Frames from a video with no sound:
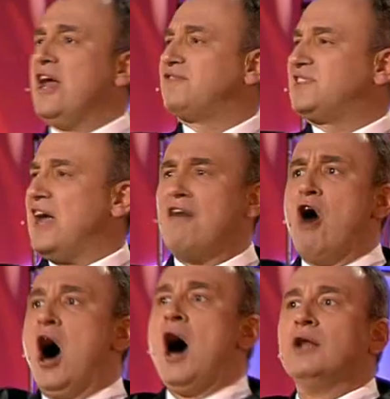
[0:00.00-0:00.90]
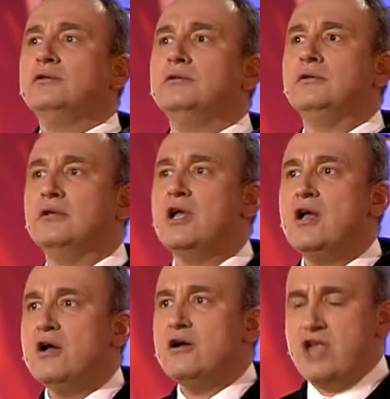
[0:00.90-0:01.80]
все вон!
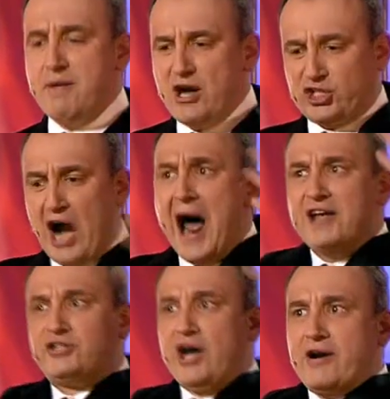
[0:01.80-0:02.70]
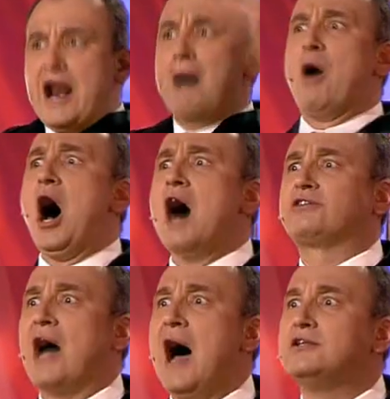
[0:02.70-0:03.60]
Не мешайте
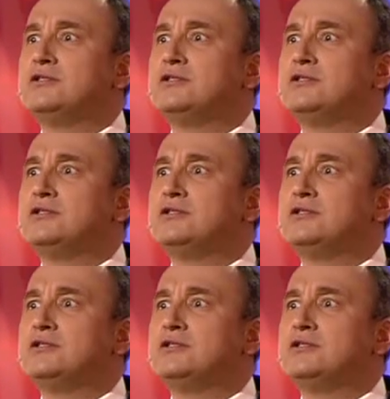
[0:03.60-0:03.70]
работать!